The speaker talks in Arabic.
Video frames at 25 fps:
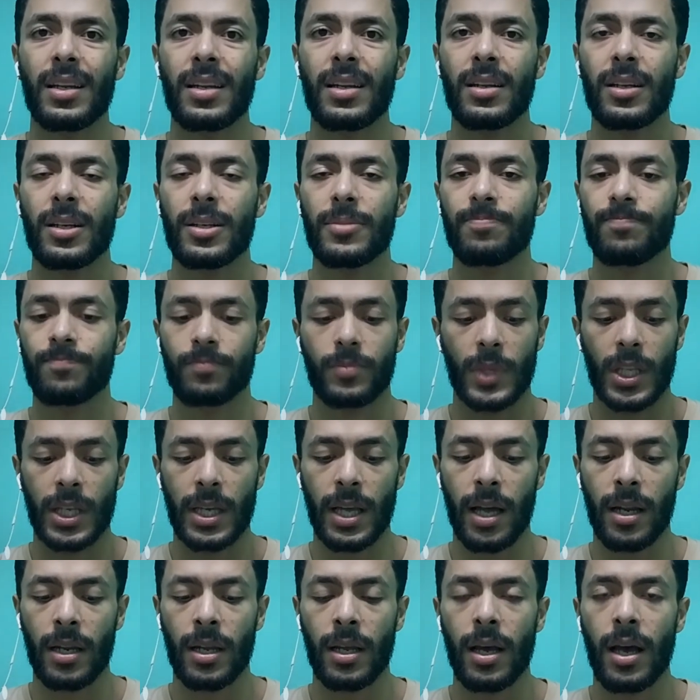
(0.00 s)
ال...
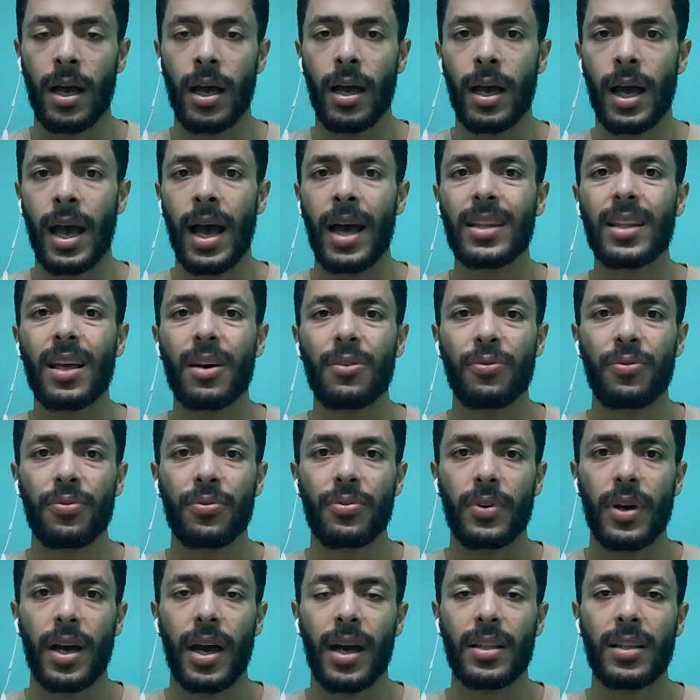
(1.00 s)
يعني
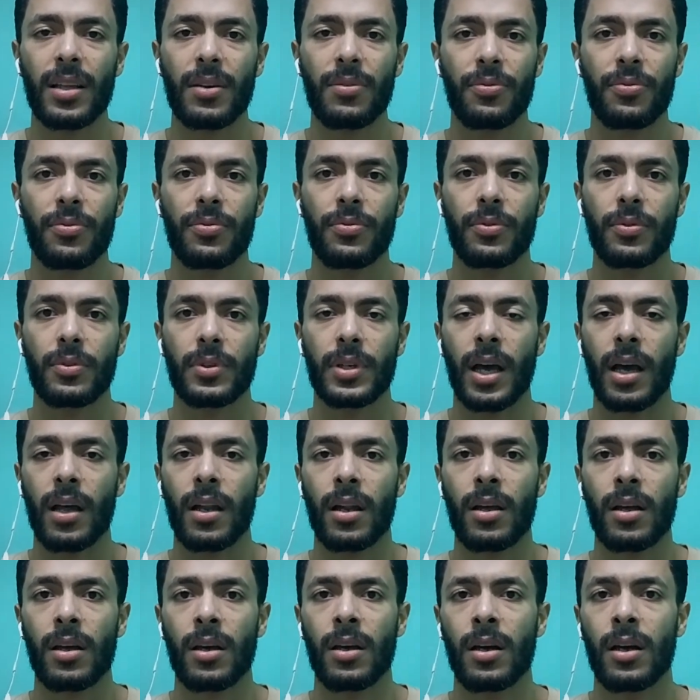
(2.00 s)
هدف هدف
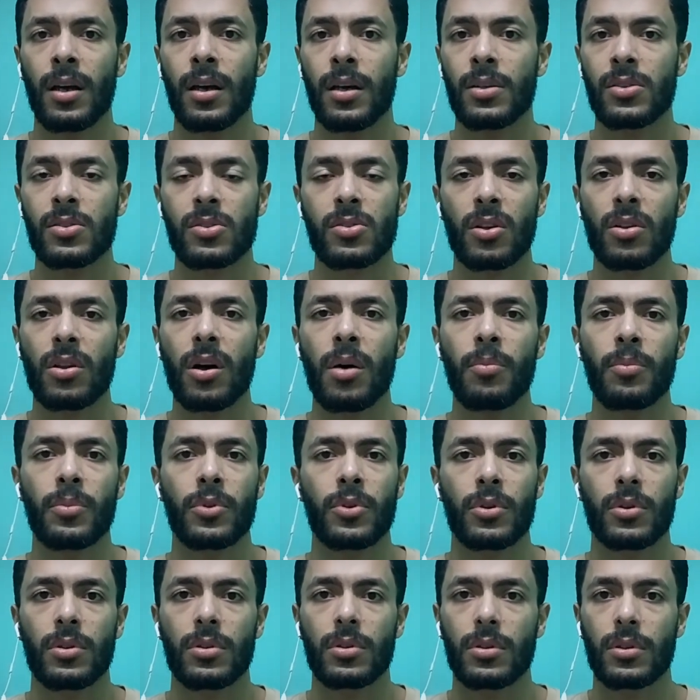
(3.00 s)
يعني اتصدمت
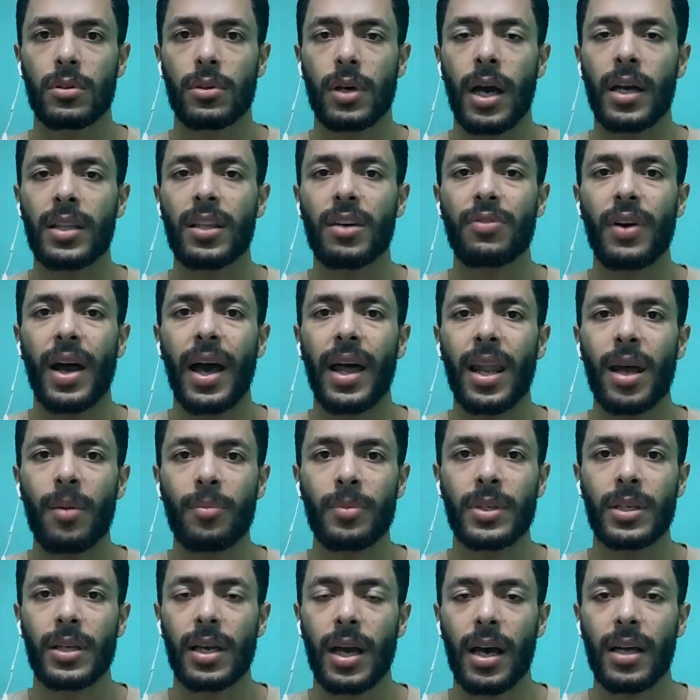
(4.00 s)
هدف
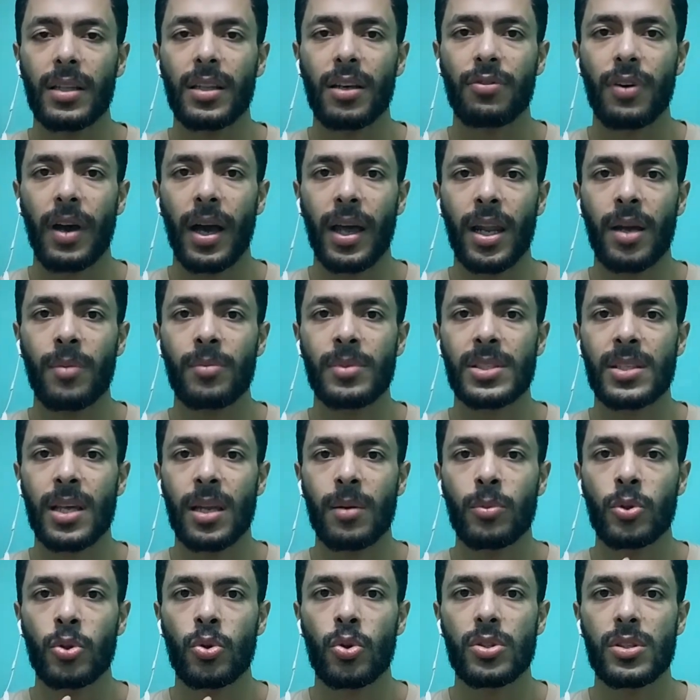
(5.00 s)
عالمي هدف عالمي
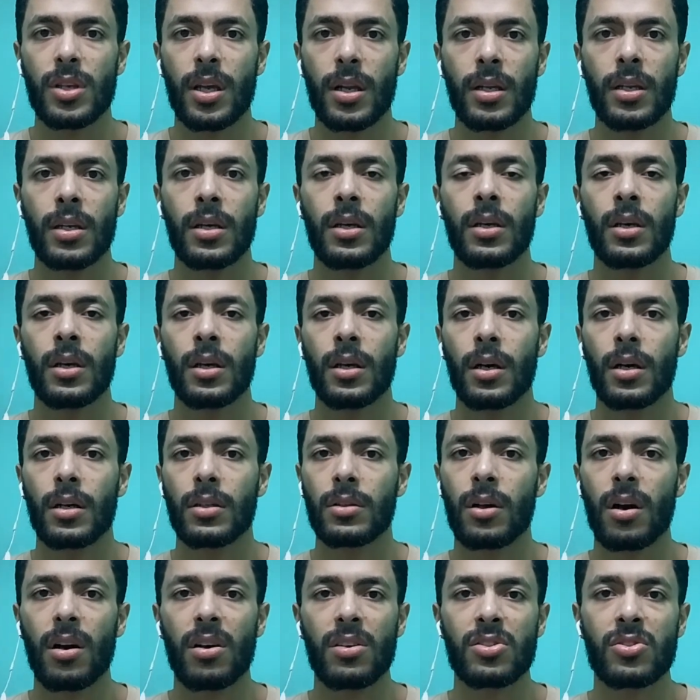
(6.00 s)
سالم الدوسري
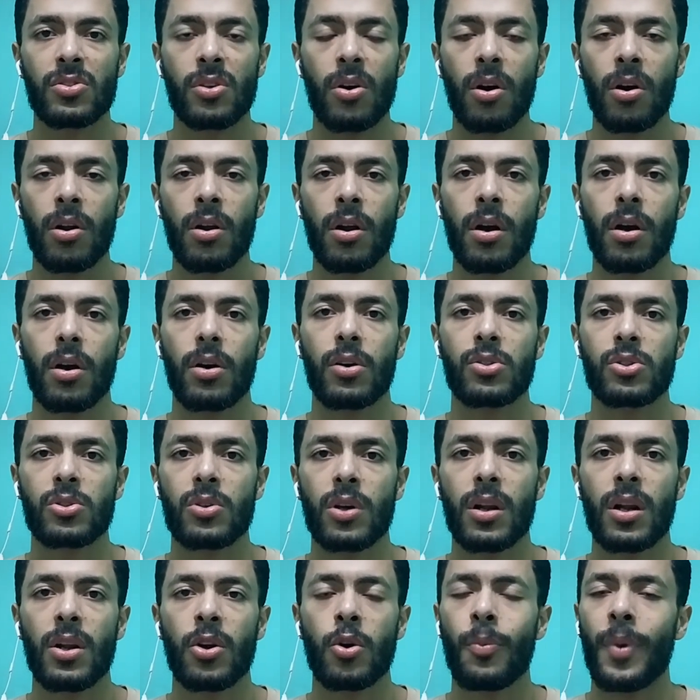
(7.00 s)
ده خساره
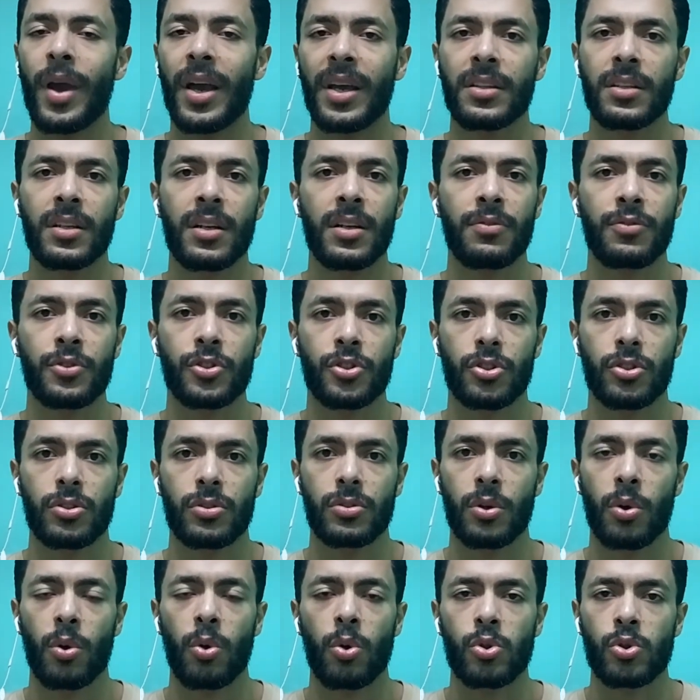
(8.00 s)
خساره انه ما يحترفش
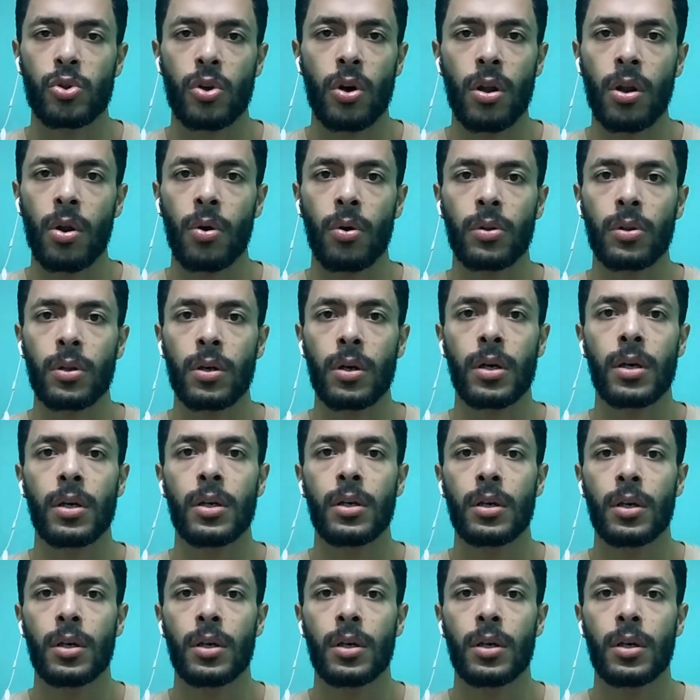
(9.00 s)
خساره والله